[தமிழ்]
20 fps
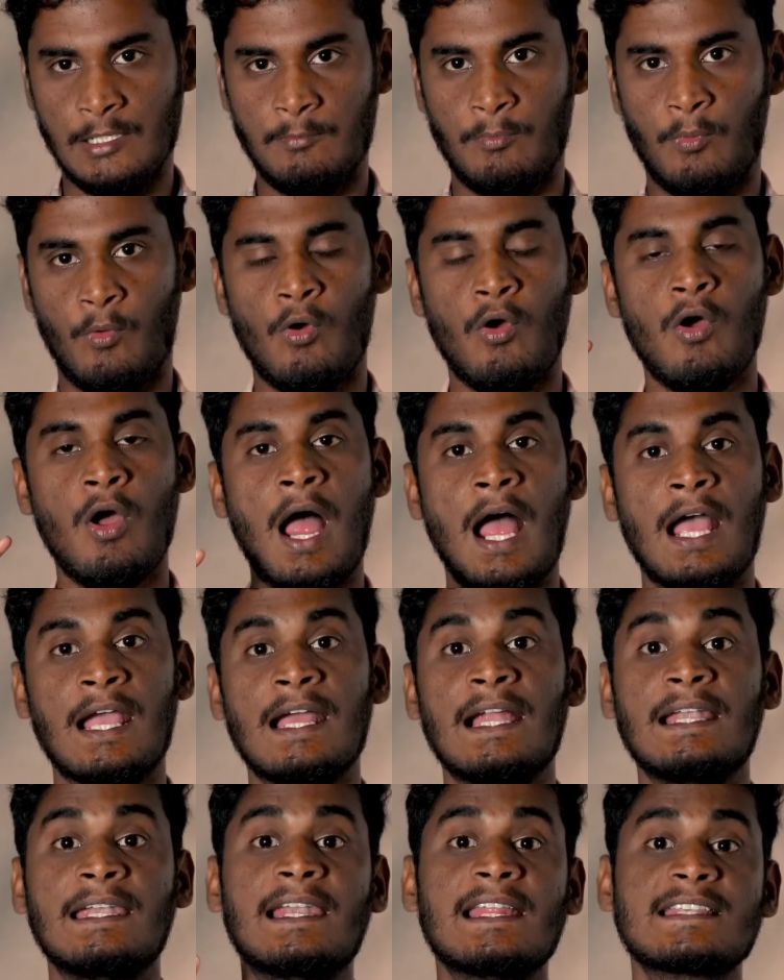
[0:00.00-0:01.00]
இப்போது
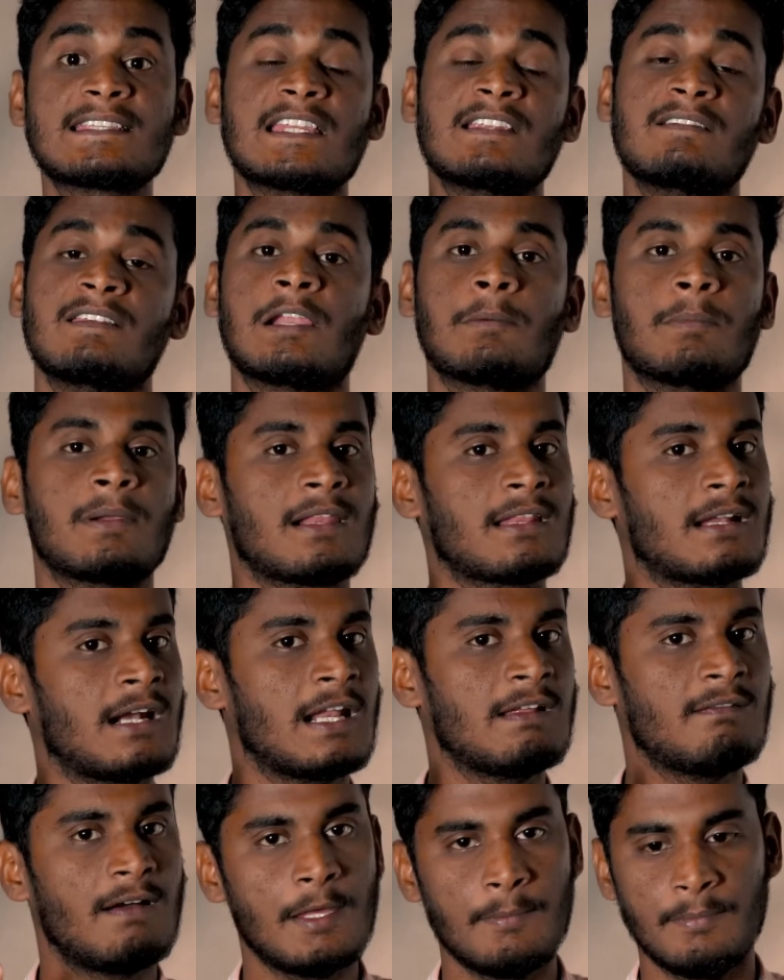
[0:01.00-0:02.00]
அங்கே நிலச்சரிவு
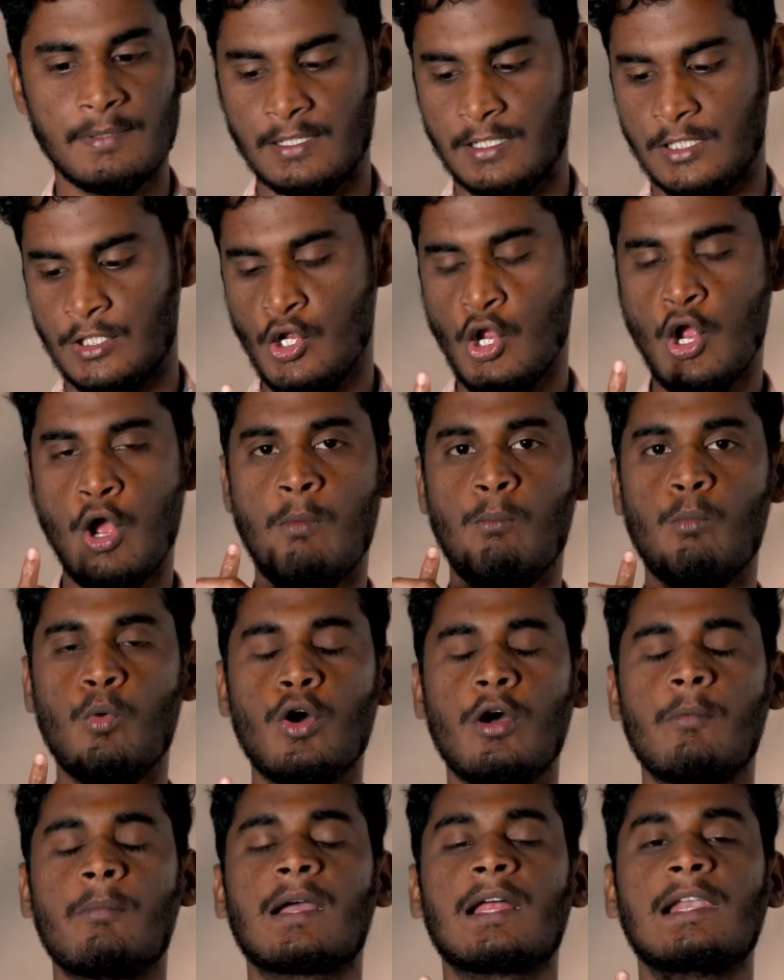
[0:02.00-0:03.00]
ஏற்படுறதுக்கான வாய்ப்பு இருக்குது
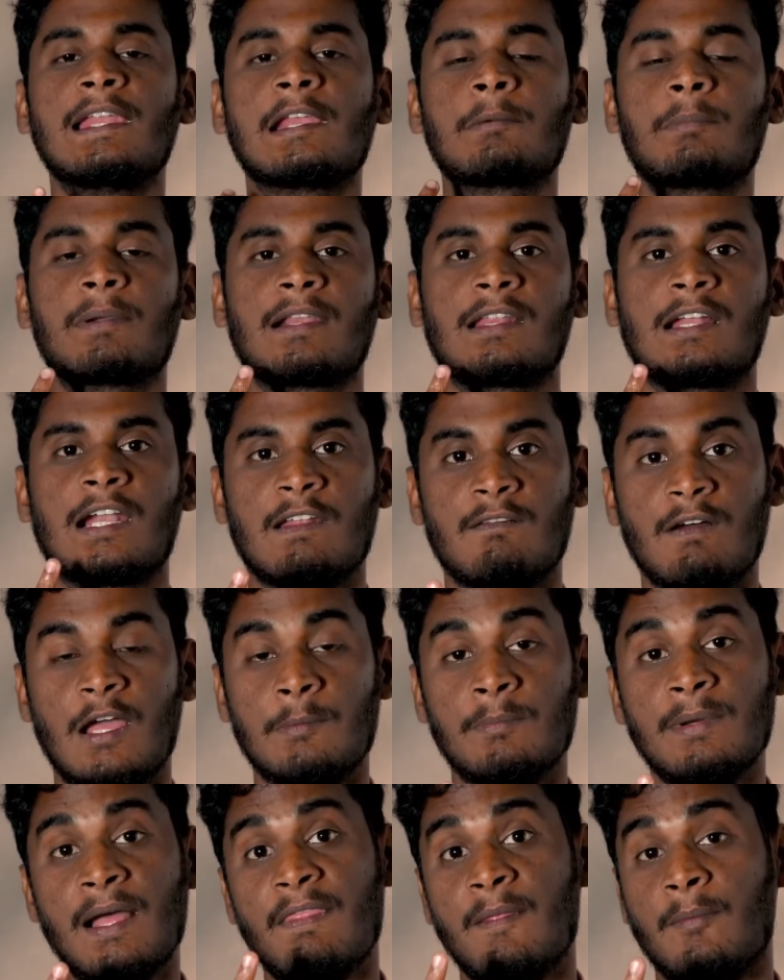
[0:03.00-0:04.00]
பூகம்பங்கள் ஏற்படுறதுக்கான
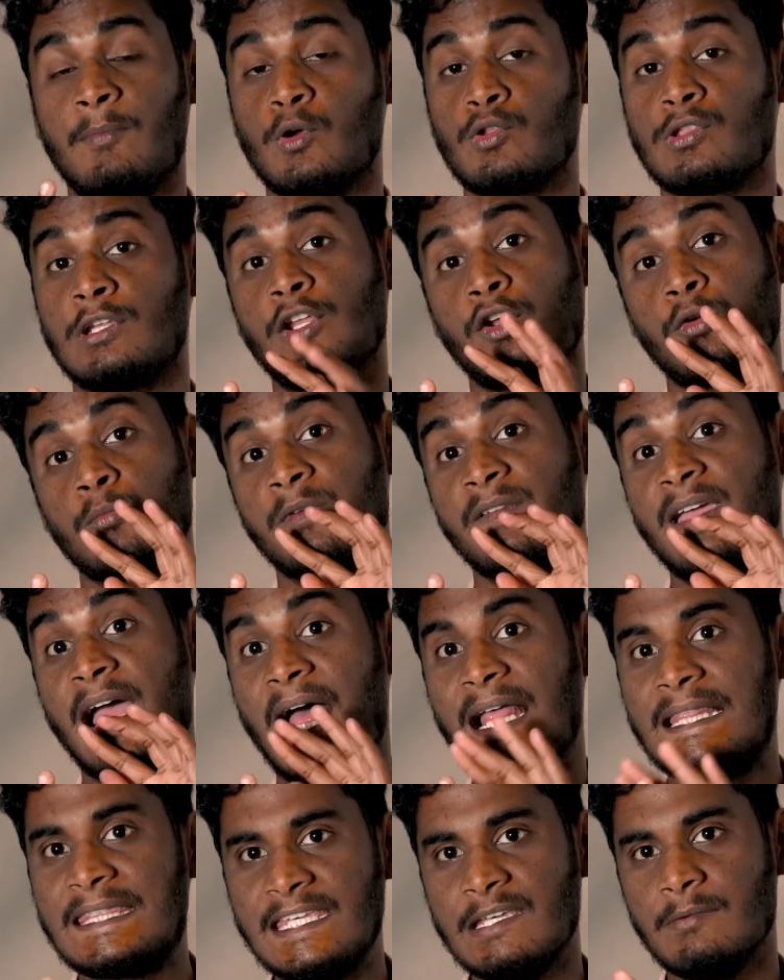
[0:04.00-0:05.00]
வாய்ப்பு அந்த பகுதியில் ரொம்பவே
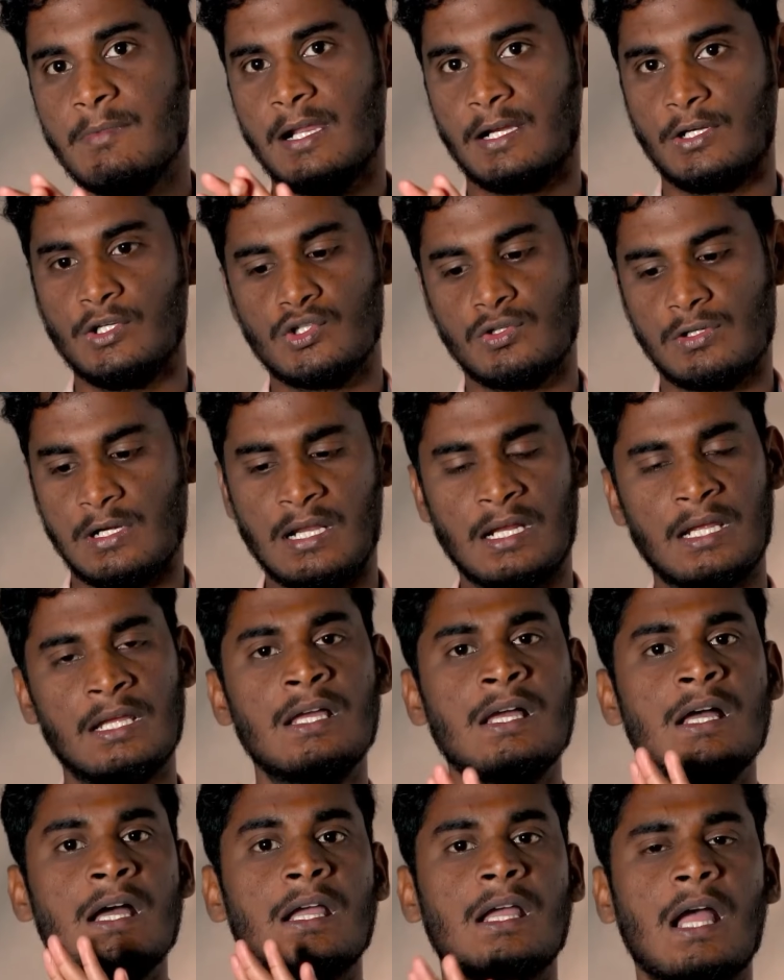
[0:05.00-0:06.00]
அதிகமாக இருக்குன்னு சொல்கிறாங்க
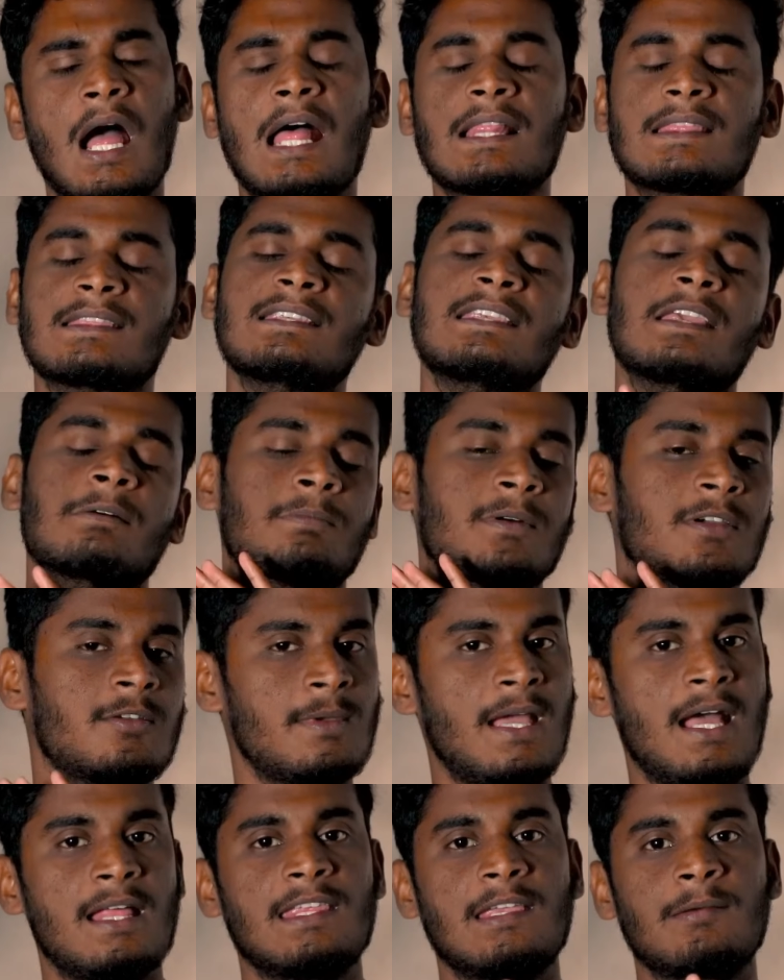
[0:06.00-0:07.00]
காற்று
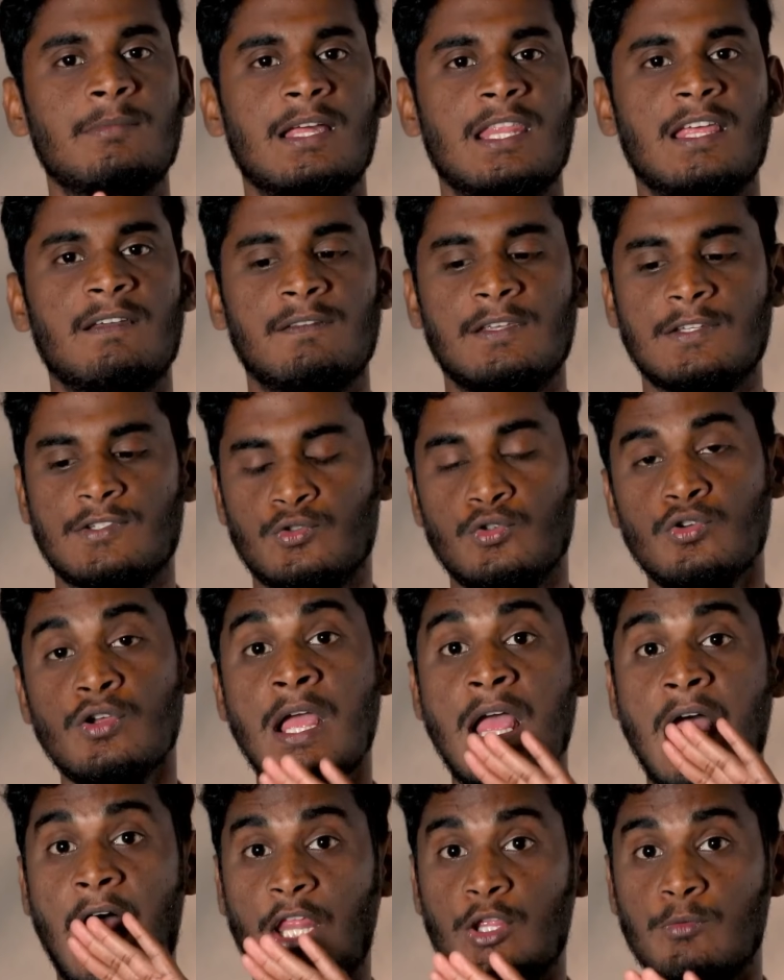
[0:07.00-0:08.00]
எப்போயுமே அதிகமாக தான் வீசும்
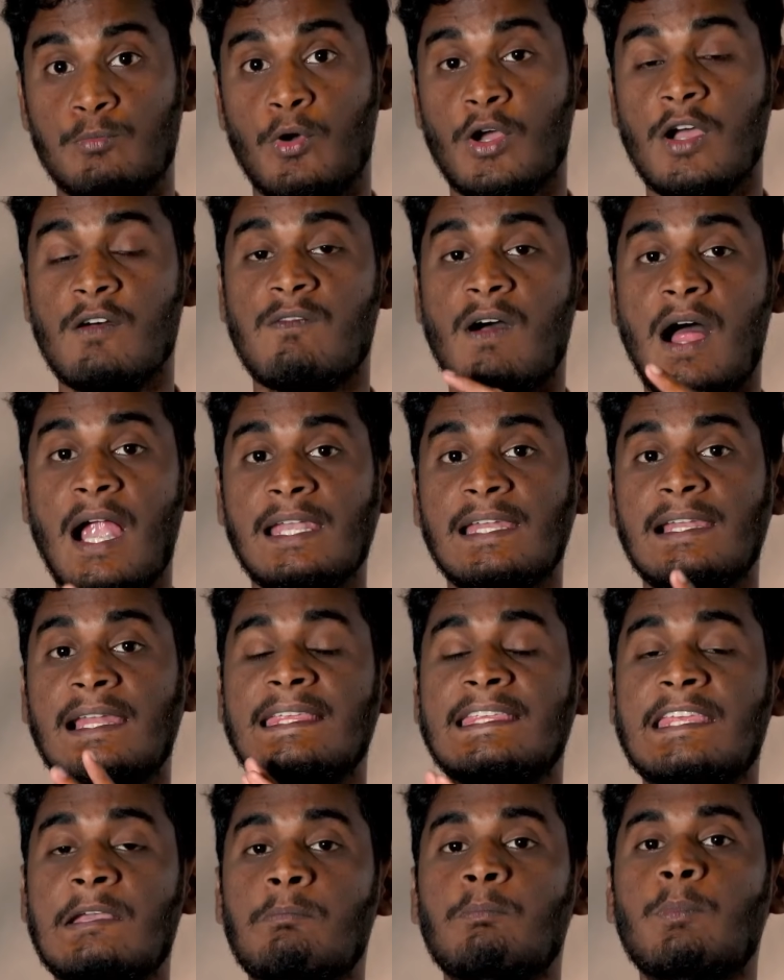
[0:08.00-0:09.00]
அது போக வானிலை
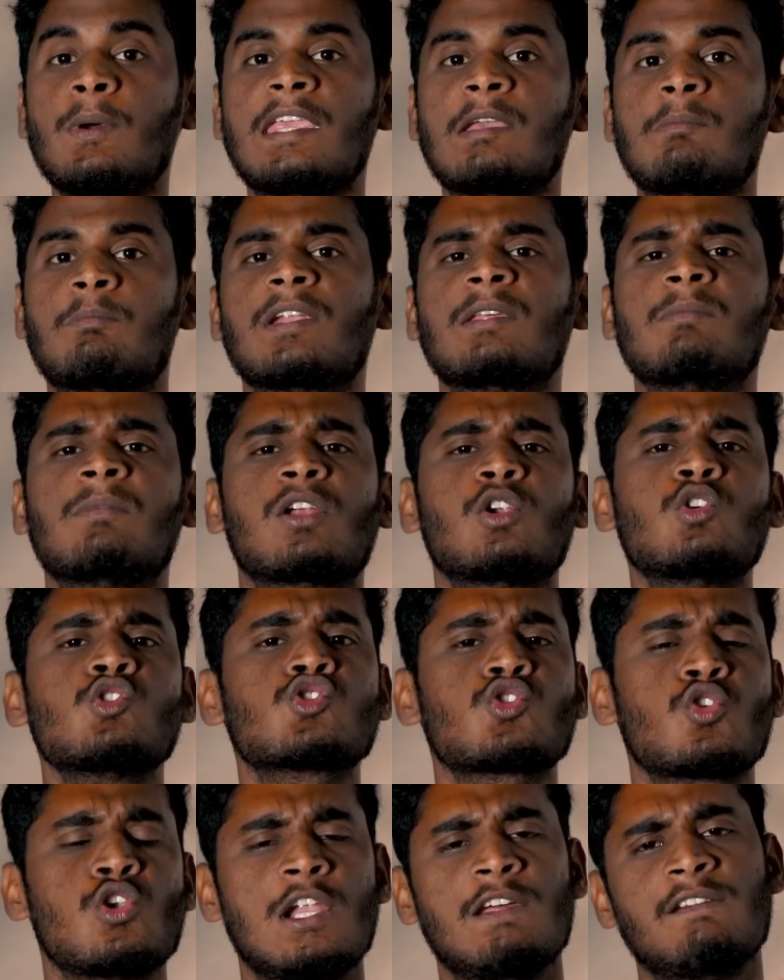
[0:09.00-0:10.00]
எப்போ எப்படி
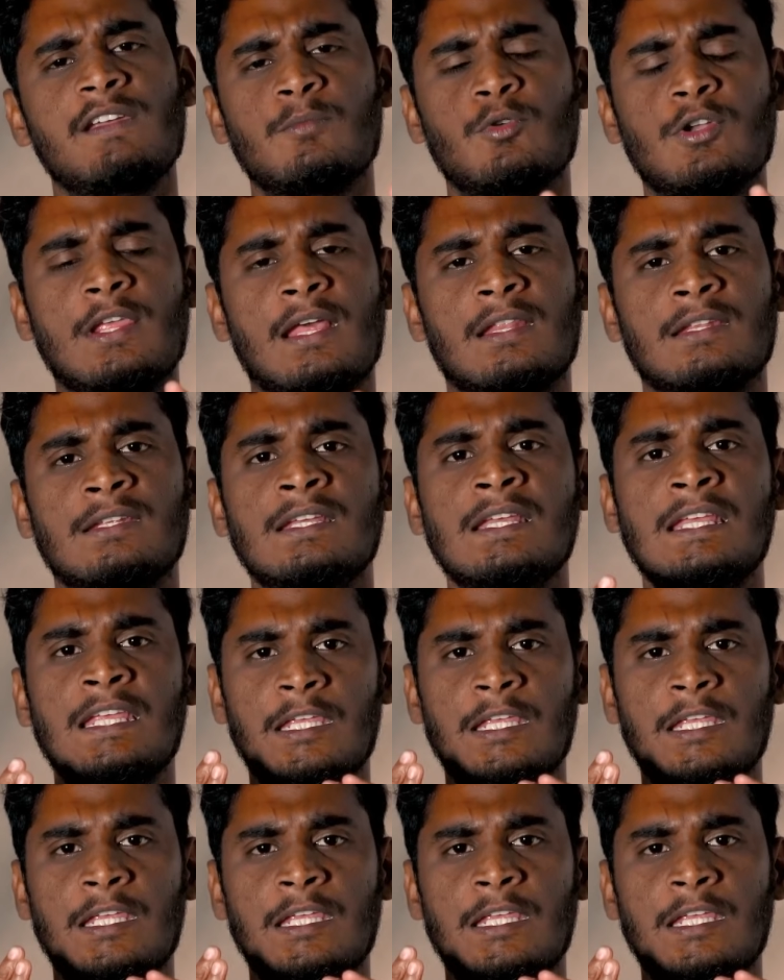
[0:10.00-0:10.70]
மாறும்னு சொல்லவே முடியாது